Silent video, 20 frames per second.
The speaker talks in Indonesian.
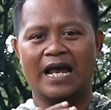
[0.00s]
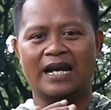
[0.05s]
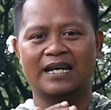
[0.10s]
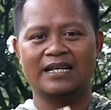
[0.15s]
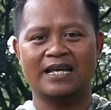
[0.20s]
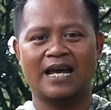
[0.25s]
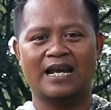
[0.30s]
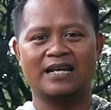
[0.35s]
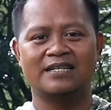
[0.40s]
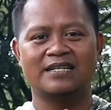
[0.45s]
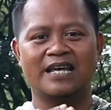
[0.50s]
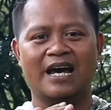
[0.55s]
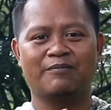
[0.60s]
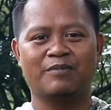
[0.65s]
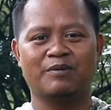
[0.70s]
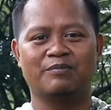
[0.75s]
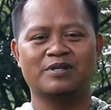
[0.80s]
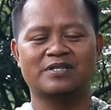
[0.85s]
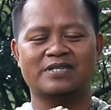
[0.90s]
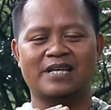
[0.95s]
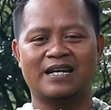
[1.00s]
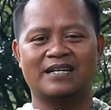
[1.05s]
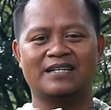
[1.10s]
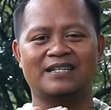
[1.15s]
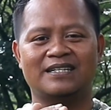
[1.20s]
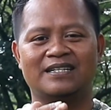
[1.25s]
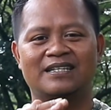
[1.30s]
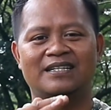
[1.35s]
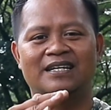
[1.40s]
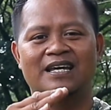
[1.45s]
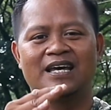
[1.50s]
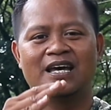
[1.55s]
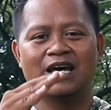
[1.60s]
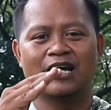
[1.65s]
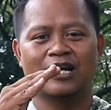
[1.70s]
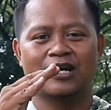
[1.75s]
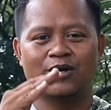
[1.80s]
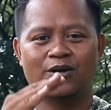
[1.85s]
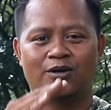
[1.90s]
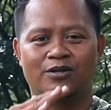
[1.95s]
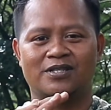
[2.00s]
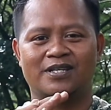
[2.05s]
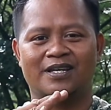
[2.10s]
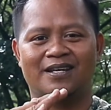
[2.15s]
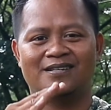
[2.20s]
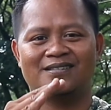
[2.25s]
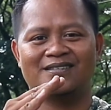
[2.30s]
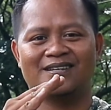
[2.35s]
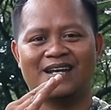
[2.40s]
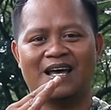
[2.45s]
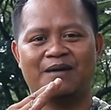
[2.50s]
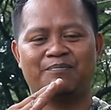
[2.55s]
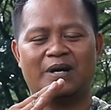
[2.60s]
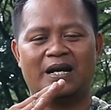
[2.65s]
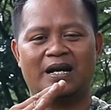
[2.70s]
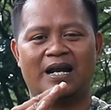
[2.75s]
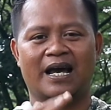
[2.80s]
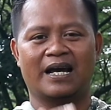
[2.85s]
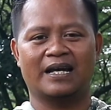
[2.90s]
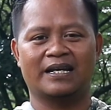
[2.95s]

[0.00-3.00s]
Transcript: kalian yang memesan di grosir senapan